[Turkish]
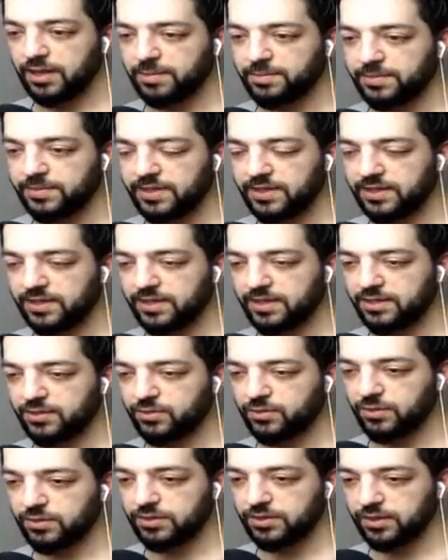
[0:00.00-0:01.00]
yapmaya
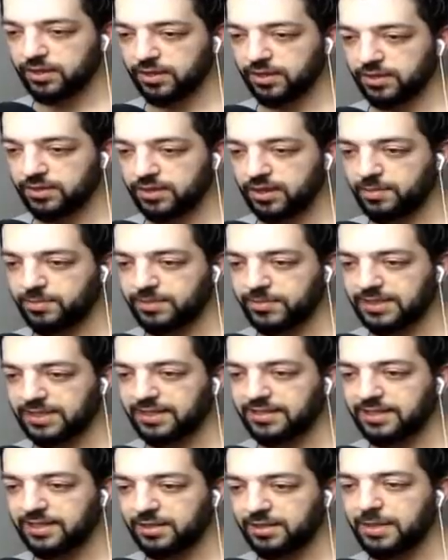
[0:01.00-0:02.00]
gerek yok ya.
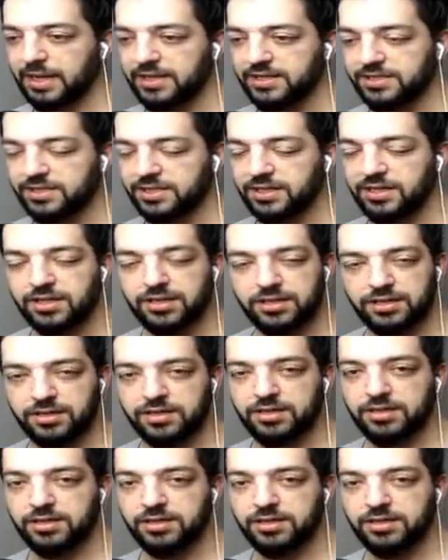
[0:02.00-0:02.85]
Yapmadan da bence